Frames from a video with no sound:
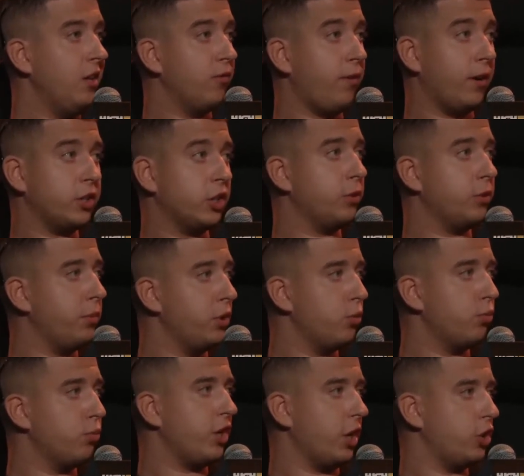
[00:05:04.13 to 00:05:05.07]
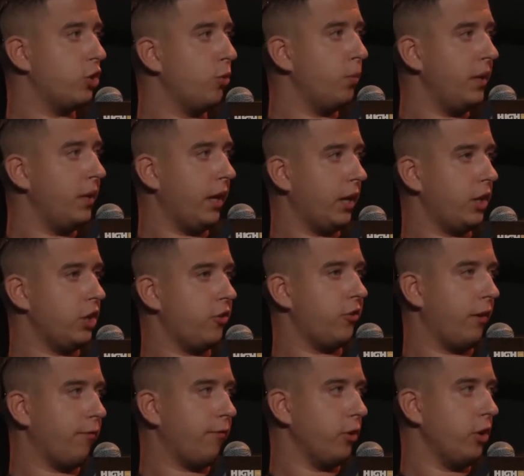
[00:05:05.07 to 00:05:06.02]
zwłaszcza, że byliśmy przyjaciółmi na jakiś z
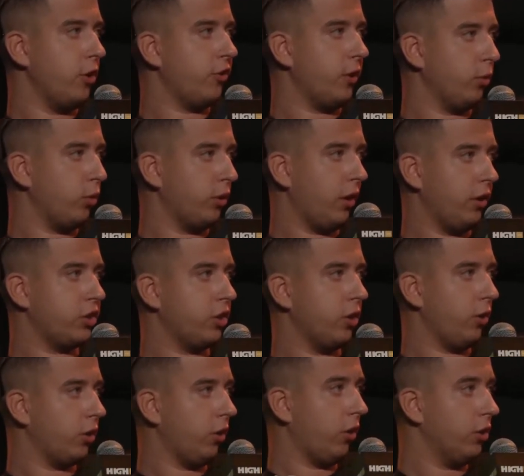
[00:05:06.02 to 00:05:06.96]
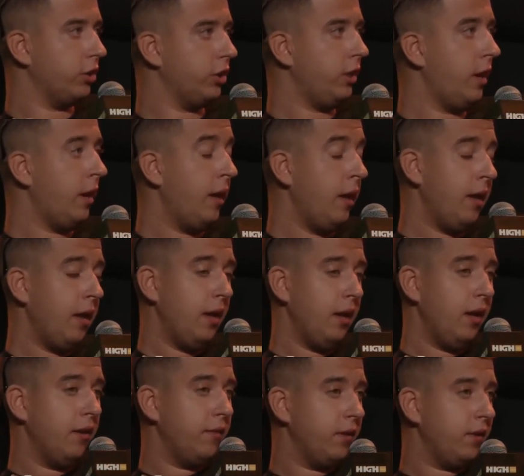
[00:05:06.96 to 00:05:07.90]
Rafoniksem tutaj, jeżeli o to chodzi.
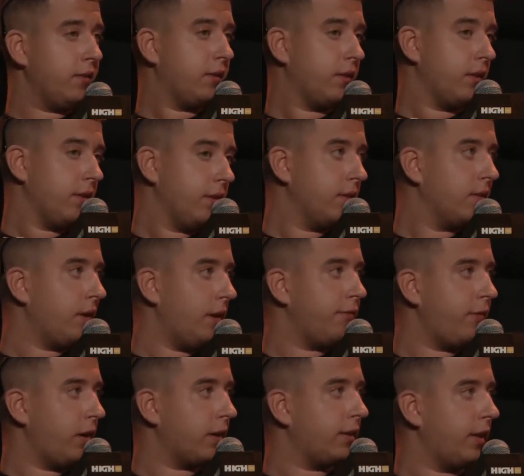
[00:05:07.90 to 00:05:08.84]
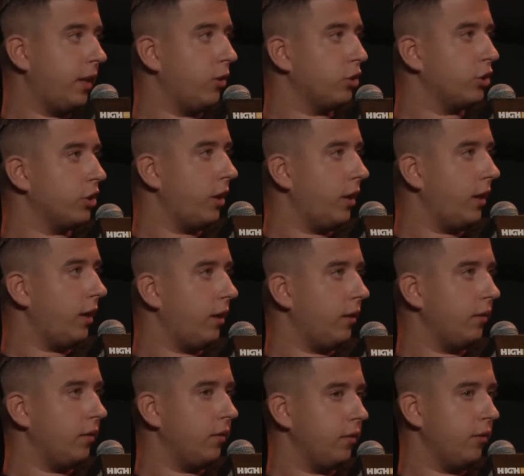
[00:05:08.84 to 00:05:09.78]
Więc sam fakt tego,
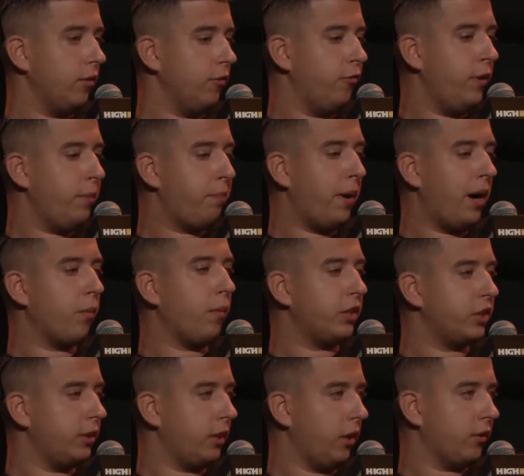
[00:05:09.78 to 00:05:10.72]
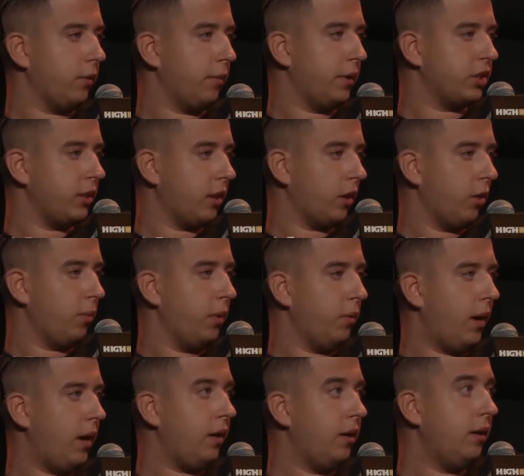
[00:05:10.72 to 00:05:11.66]
że wyparła się ta osoba, że tak
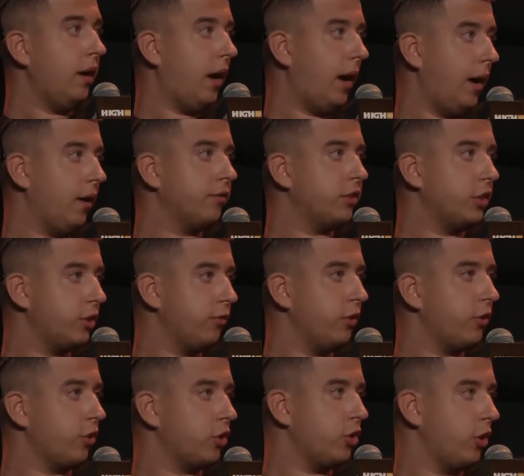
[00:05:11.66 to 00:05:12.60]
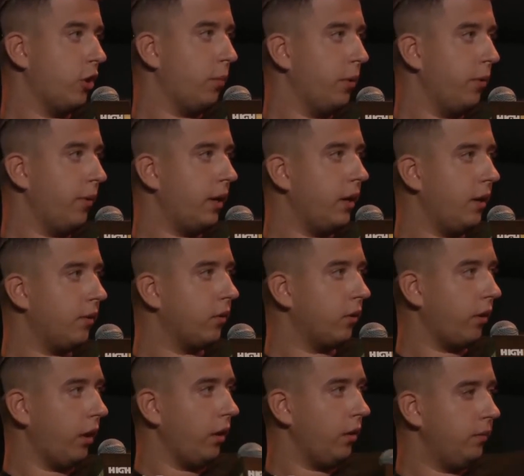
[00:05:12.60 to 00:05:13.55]
robiła, a ja w rzeczywistości robiła, nie
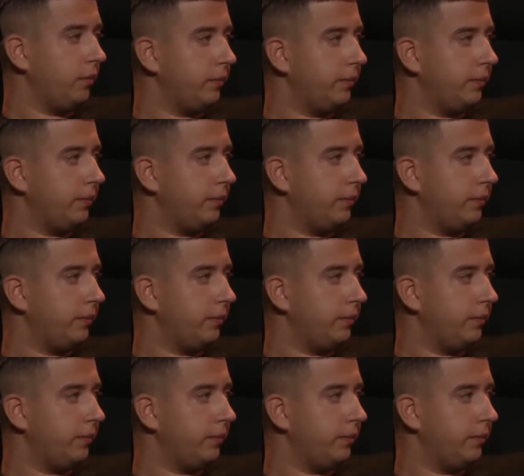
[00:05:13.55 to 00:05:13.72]
jest okej.